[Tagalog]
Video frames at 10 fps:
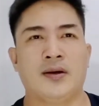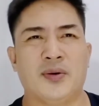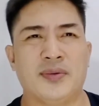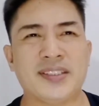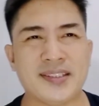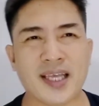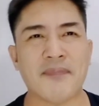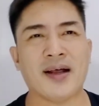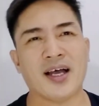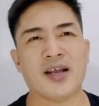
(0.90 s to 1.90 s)
What's up
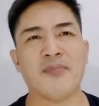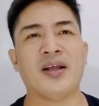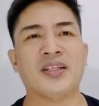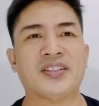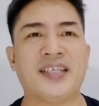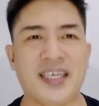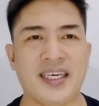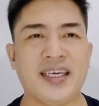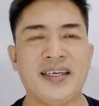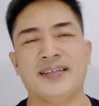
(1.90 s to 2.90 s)
mga
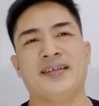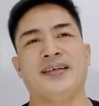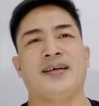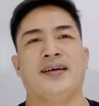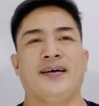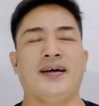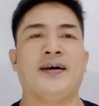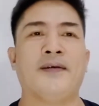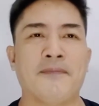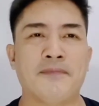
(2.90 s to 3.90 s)
Kamelski?
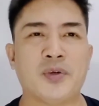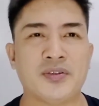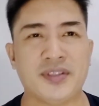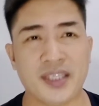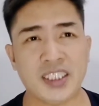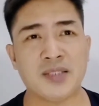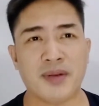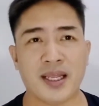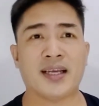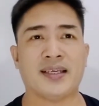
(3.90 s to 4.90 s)
Um, for today's
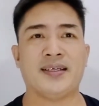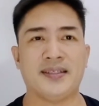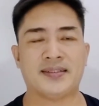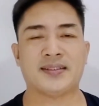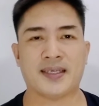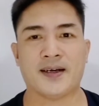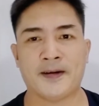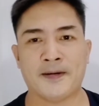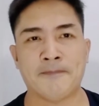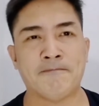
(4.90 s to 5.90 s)
vlog is
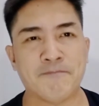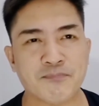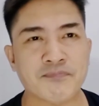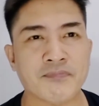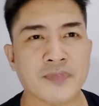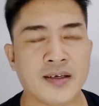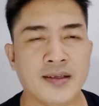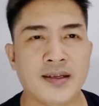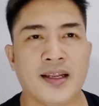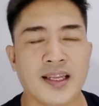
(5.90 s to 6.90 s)
um,
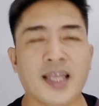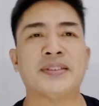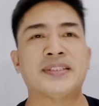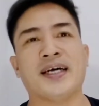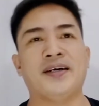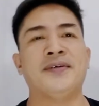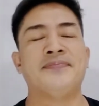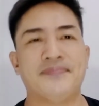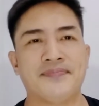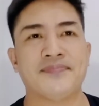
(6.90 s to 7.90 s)
lalabas tayo.
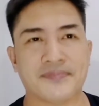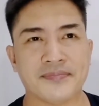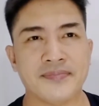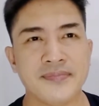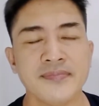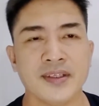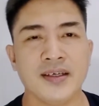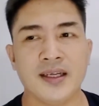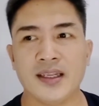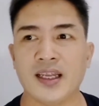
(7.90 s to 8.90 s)

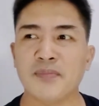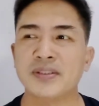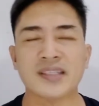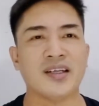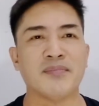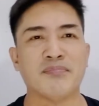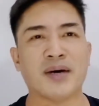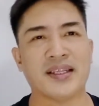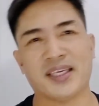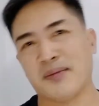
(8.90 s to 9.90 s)
Lalabas tayo ng
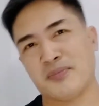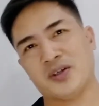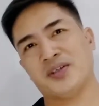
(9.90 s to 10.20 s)
Batcave ko.